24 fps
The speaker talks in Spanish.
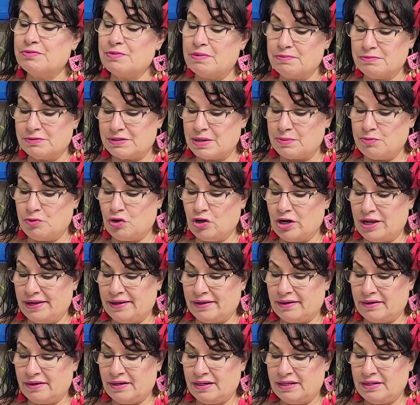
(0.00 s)
pues vamos a
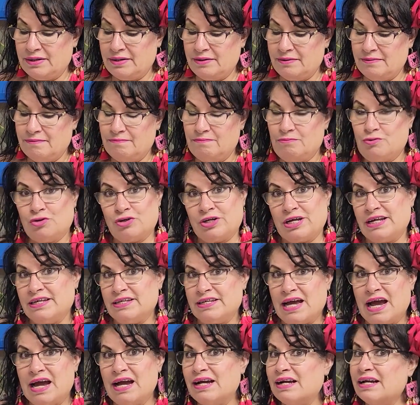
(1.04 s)
moler,
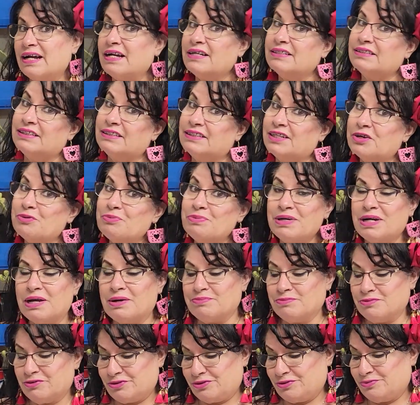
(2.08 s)
porque ya casi
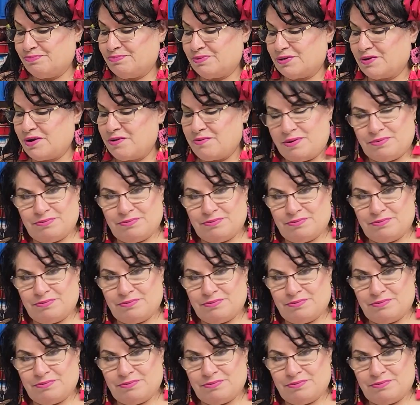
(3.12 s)
terminamos, pero